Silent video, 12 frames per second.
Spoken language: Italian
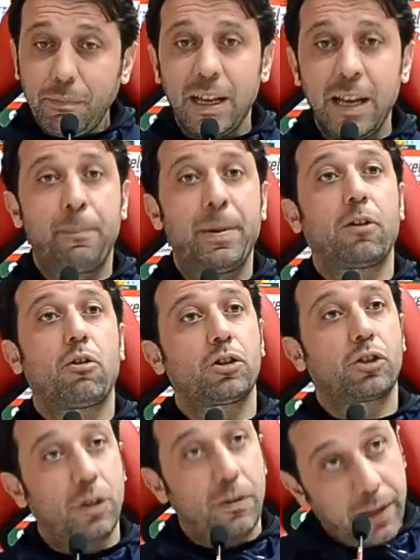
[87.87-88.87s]
il
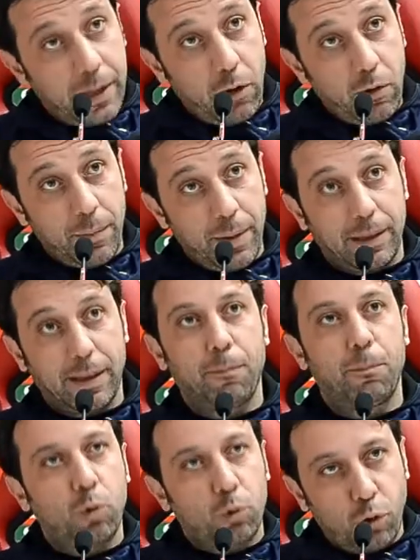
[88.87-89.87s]
percorso di Federico Amenta
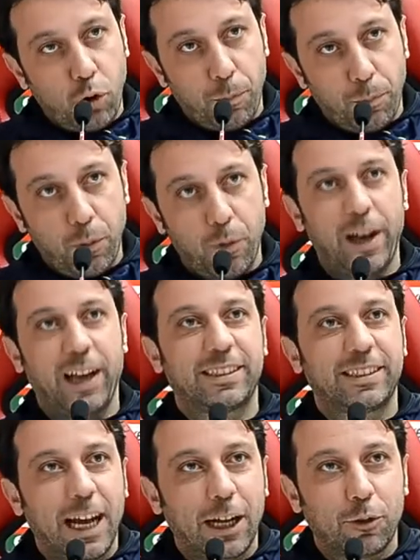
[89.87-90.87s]
purtroppo è
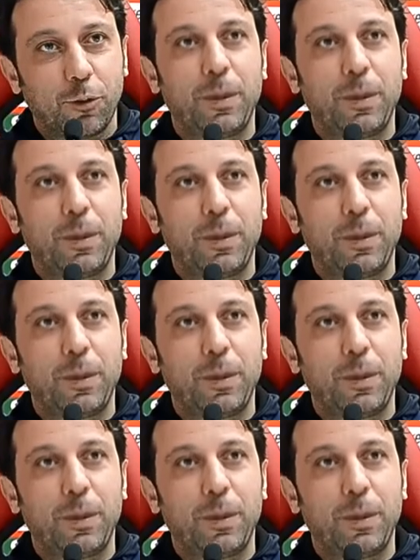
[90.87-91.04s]
stato,